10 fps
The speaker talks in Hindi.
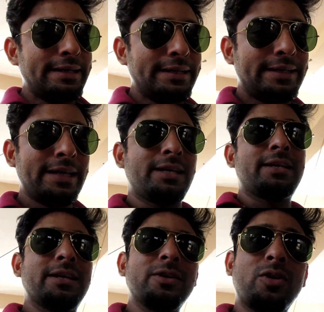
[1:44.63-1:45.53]
take
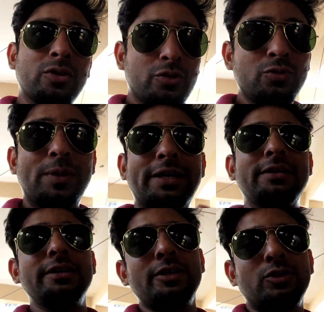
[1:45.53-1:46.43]
care or you might
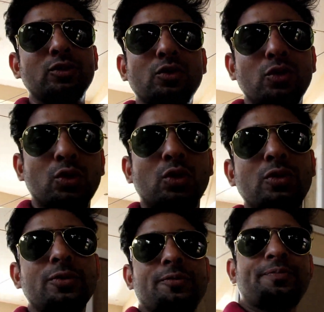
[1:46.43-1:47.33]
need to know
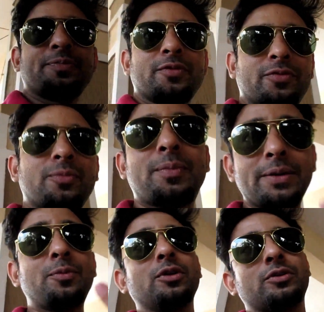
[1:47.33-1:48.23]
from my
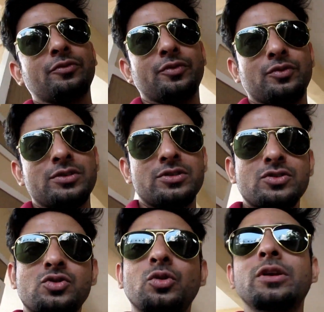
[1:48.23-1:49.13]
point of view this is
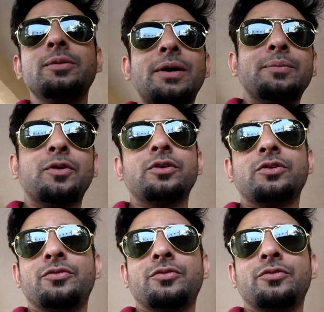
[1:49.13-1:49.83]
solely my point of